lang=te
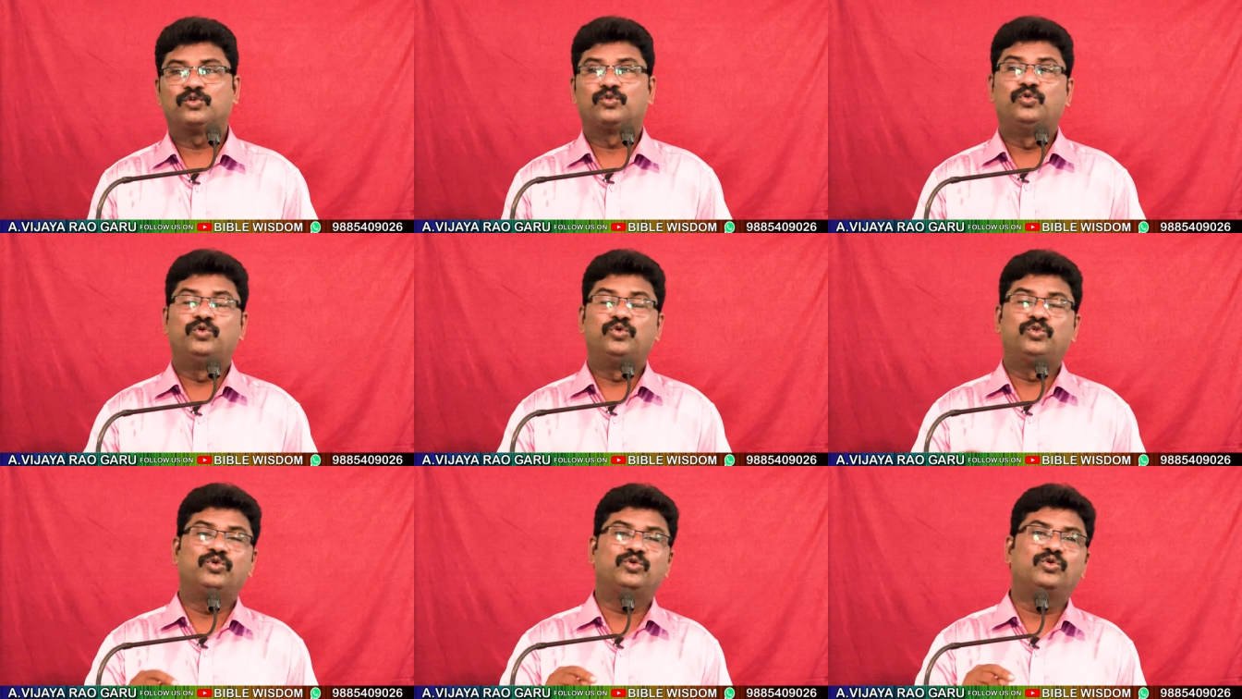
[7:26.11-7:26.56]

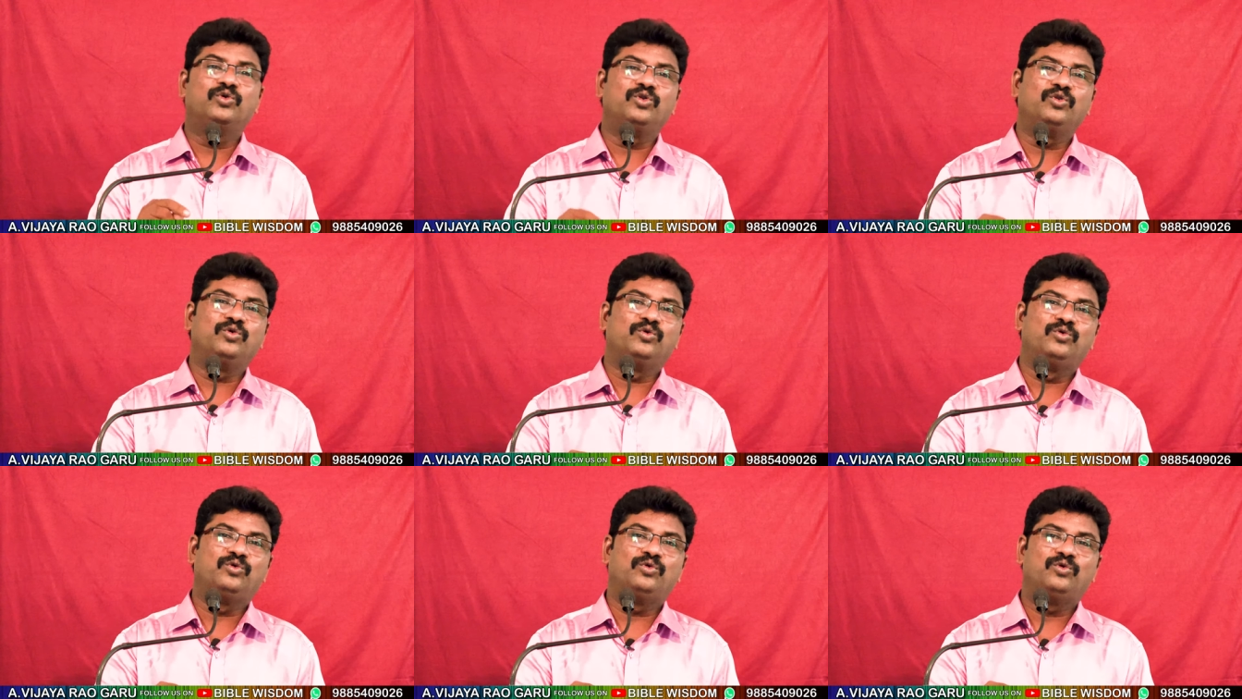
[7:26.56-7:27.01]

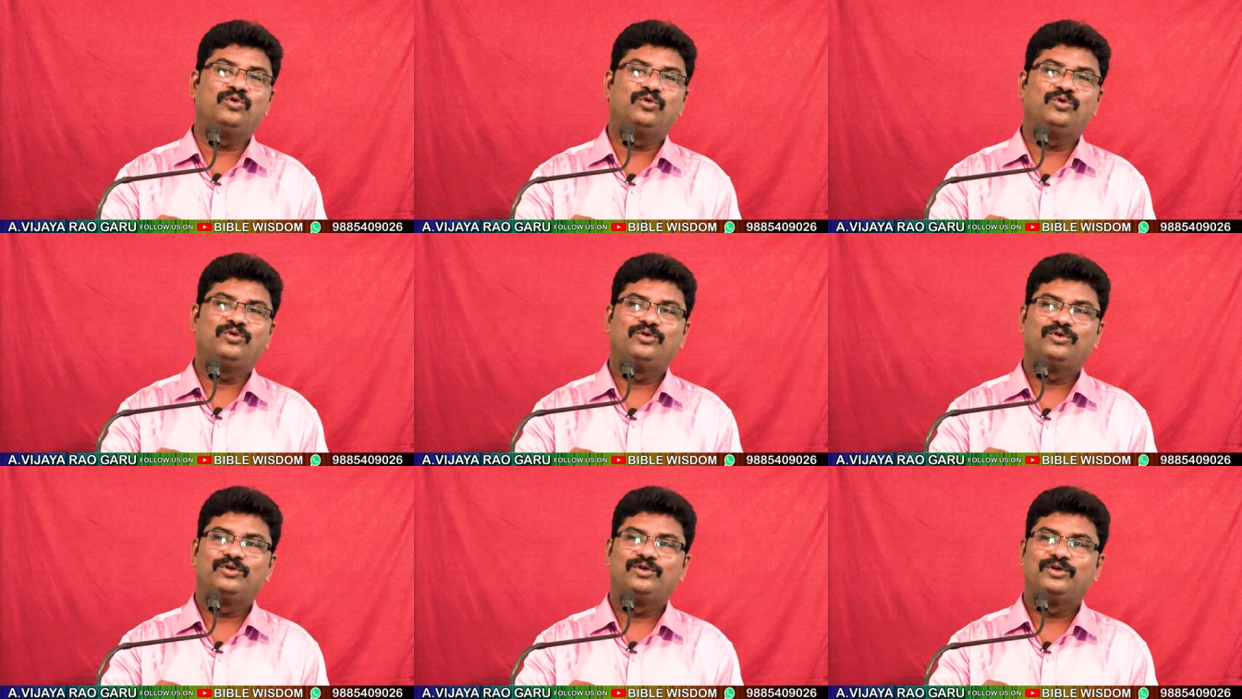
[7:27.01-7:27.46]
గురుగులు
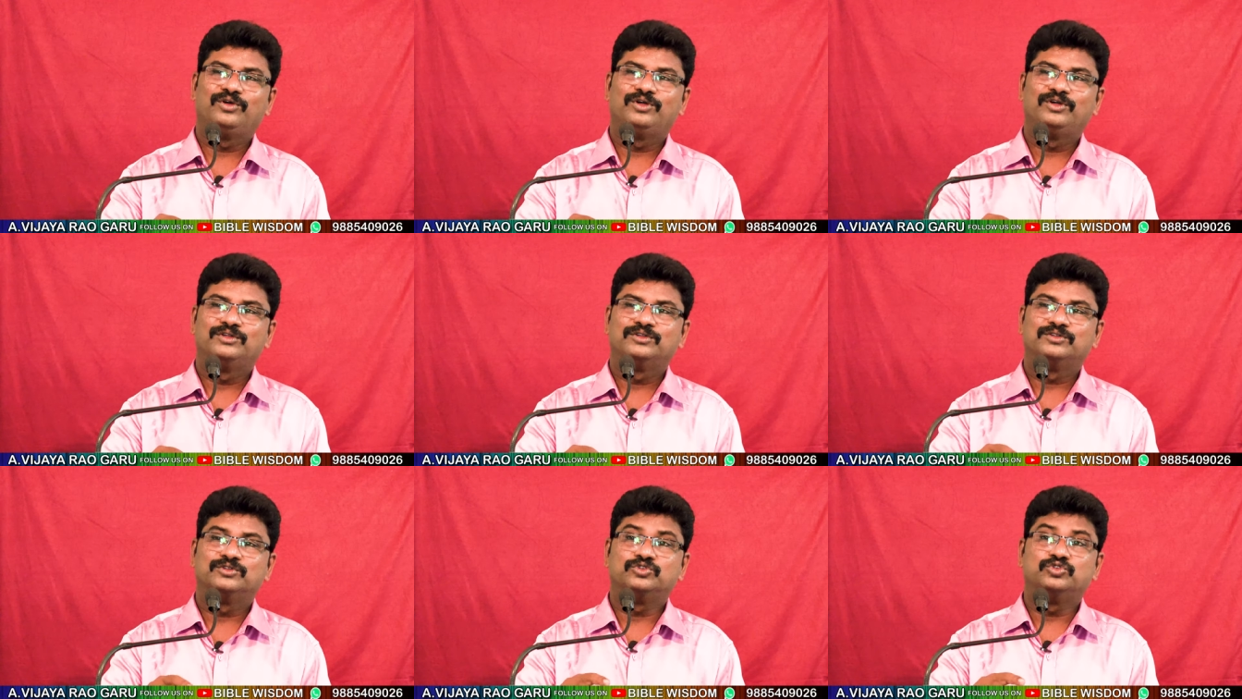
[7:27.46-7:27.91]

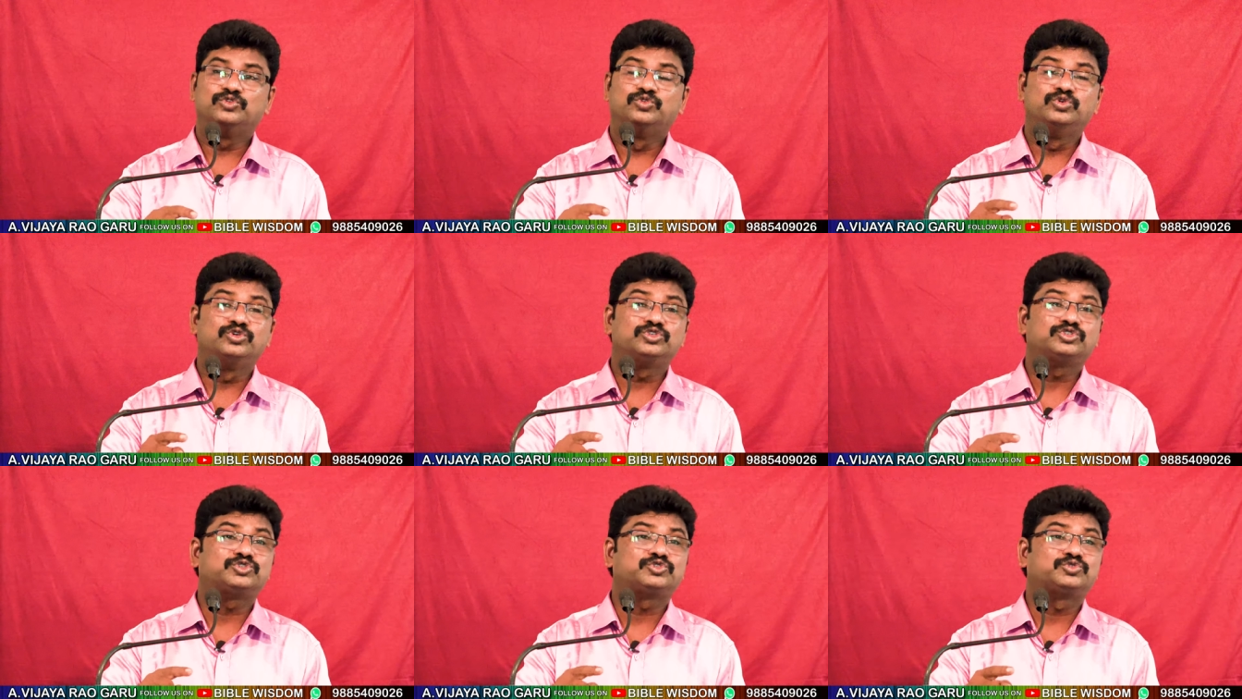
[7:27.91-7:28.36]

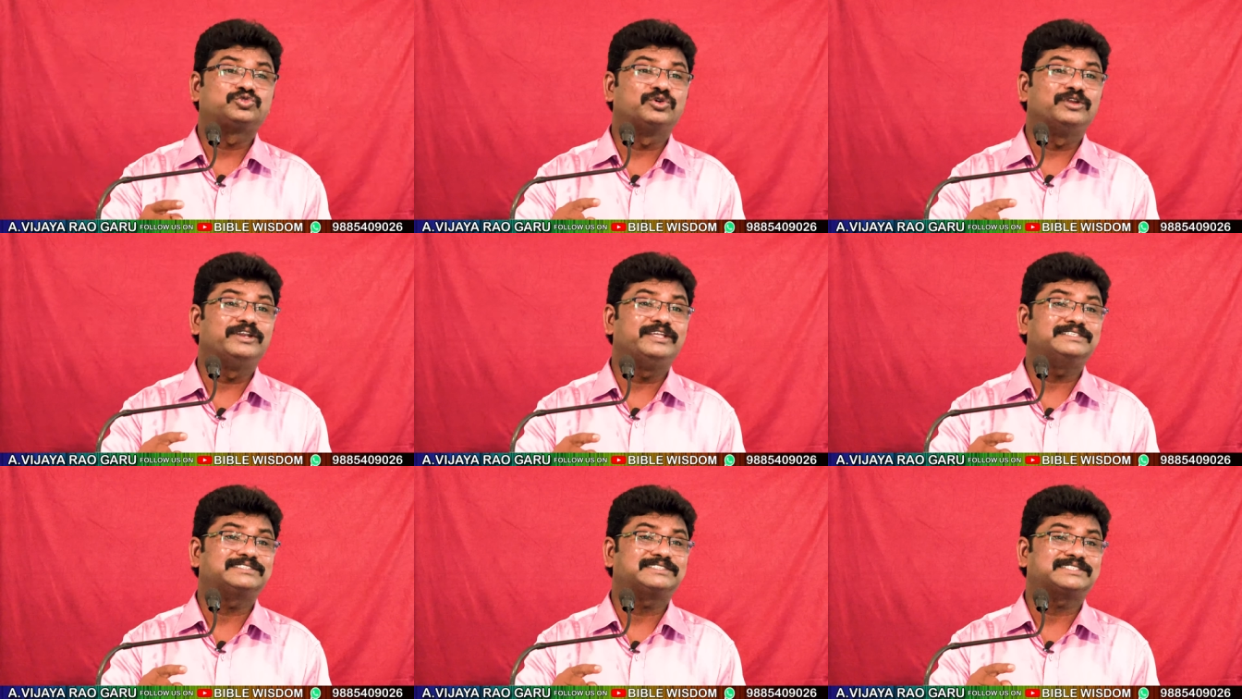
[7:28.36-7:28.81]

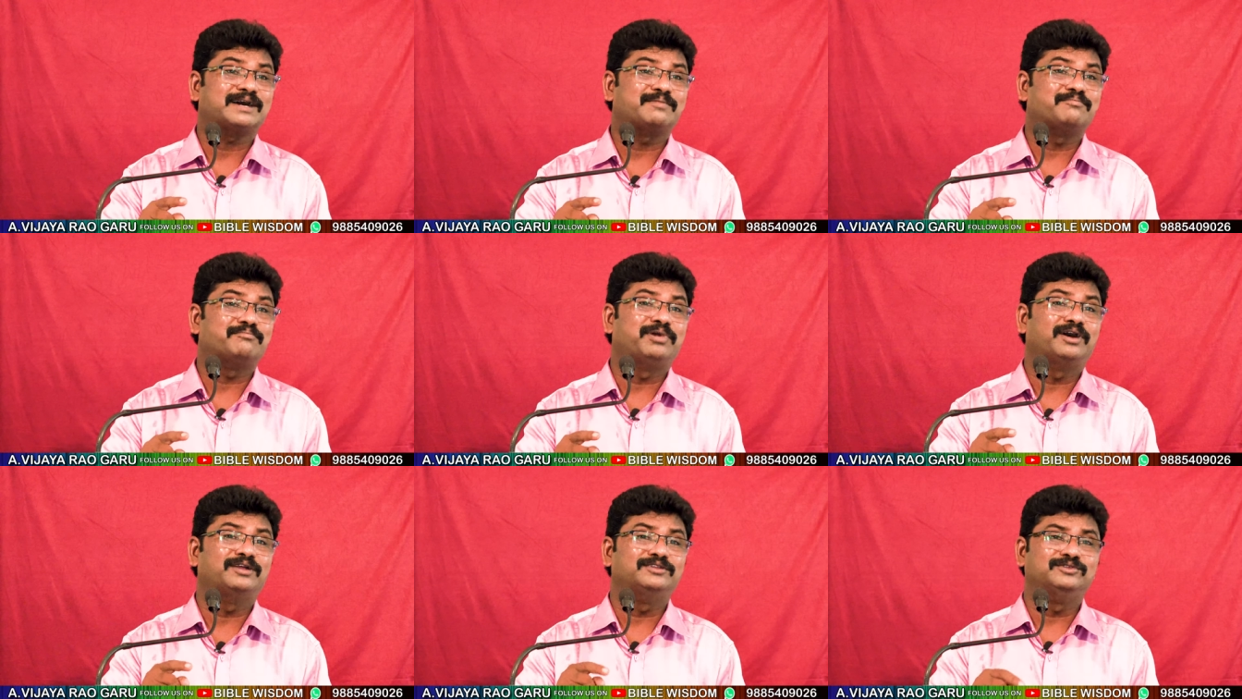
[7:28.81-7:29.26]
దుష్టుని
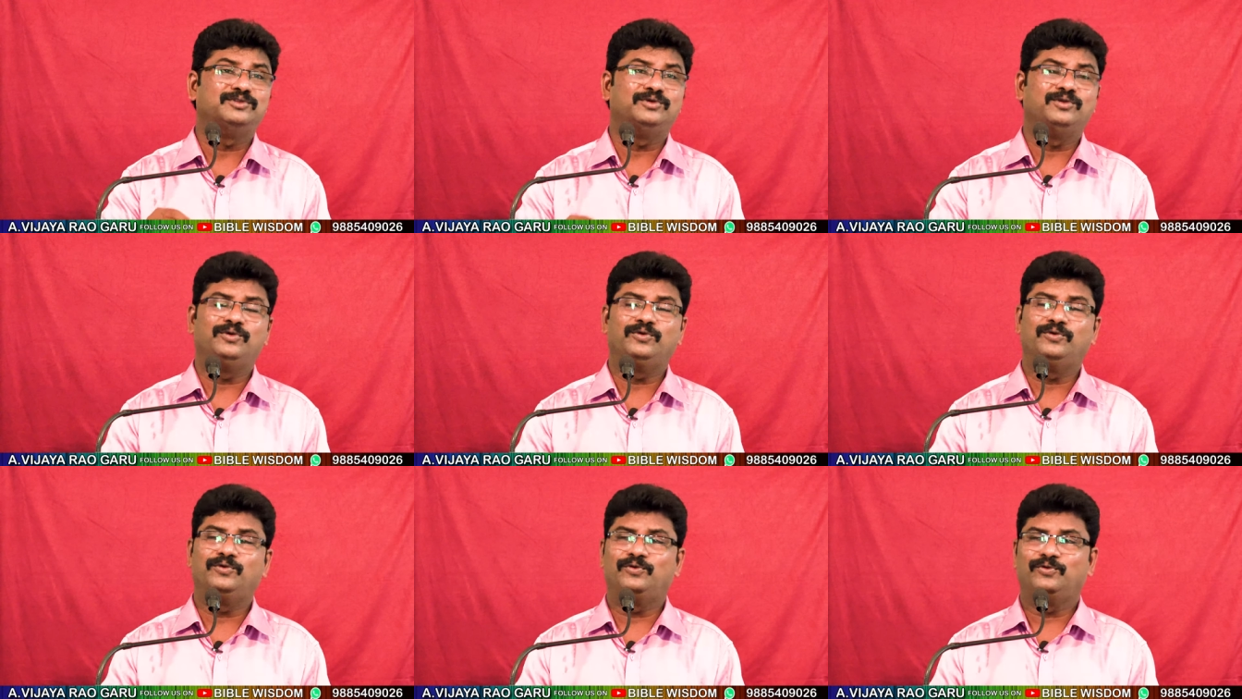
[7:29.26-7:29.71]

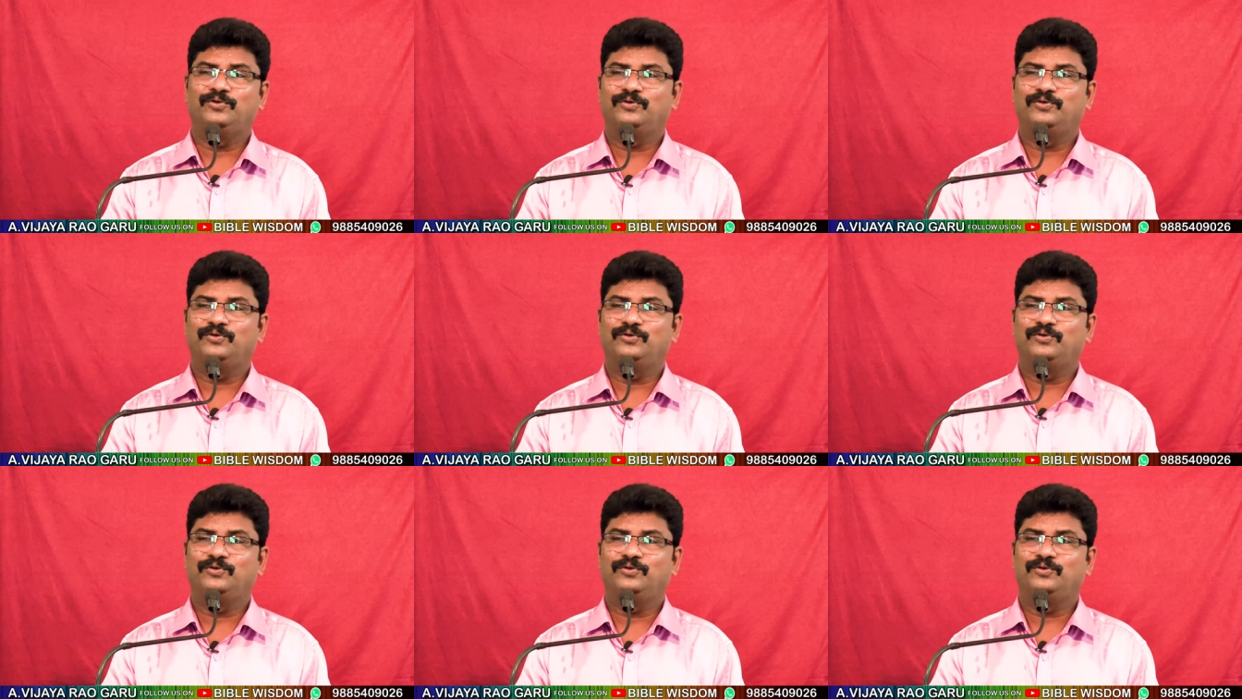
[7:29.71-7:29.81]
సంబంధులు